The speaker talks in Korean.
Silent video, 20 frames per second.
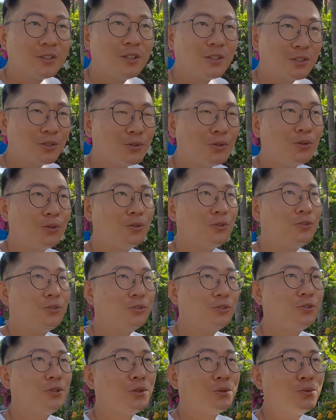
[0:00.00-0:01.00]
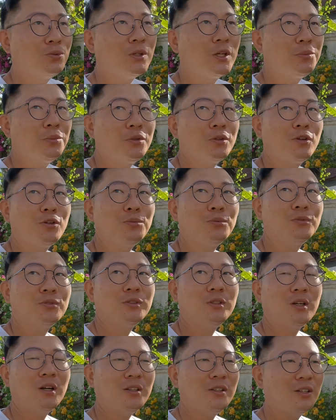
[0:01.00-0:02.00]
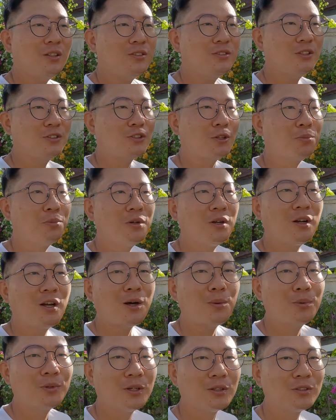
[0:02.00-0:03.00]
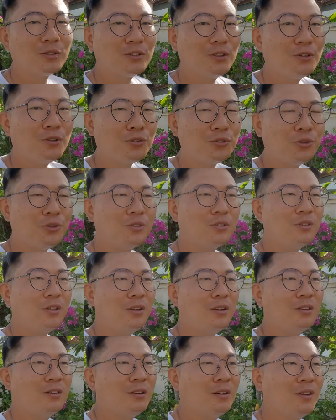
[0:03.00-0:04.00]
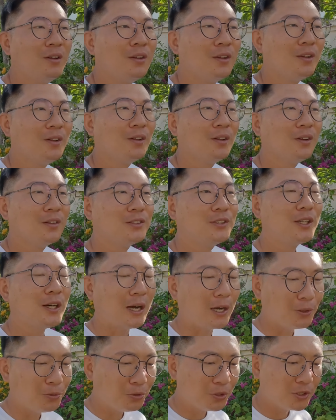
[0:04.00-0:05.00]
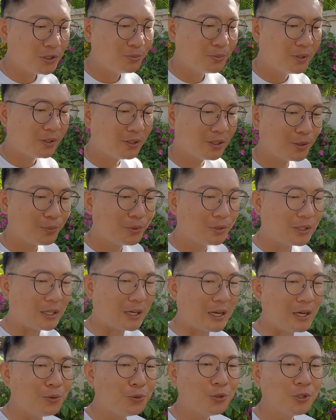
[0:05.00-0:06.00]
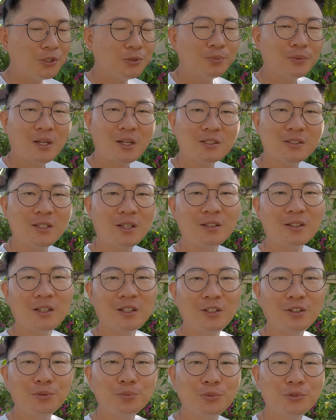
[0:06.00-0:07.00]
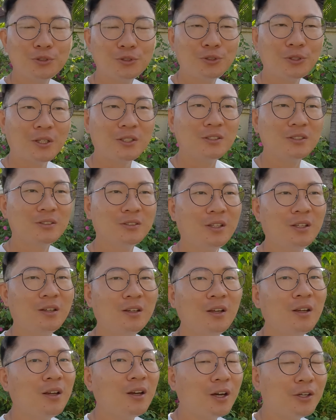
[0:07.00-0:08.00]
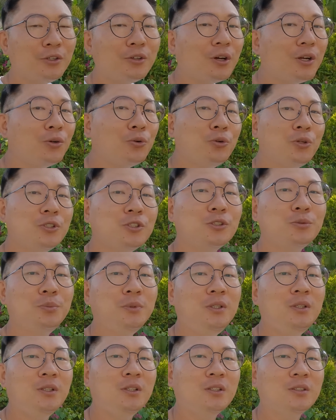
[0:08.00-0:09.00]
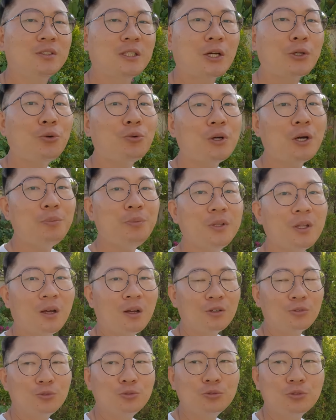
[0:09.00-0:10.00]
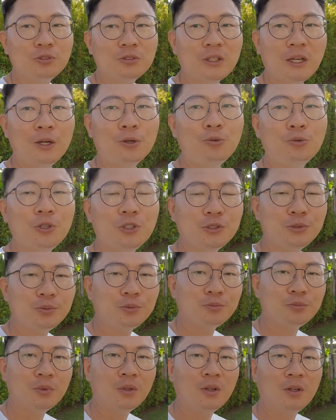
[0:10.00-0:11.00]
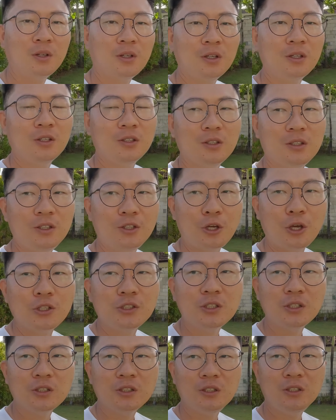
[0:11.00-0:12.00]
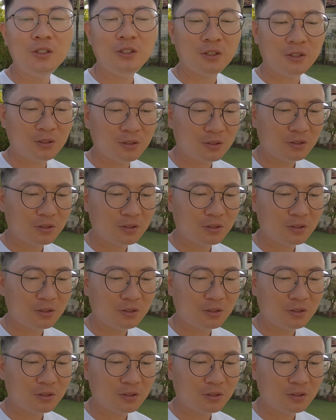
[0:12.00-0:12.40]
그래서 그런 걸 수도 있고 아니면 여러분들이 아 얘는 저블란가 보다 해서 그런 것도 있는데 제가 알고리즘 얘기하면 를다 알고리즘 탓을 한다 이런 분들도 계시는데 아니요 알고리즘이 작용을 합니다 구글은 알고리즘이 굉장히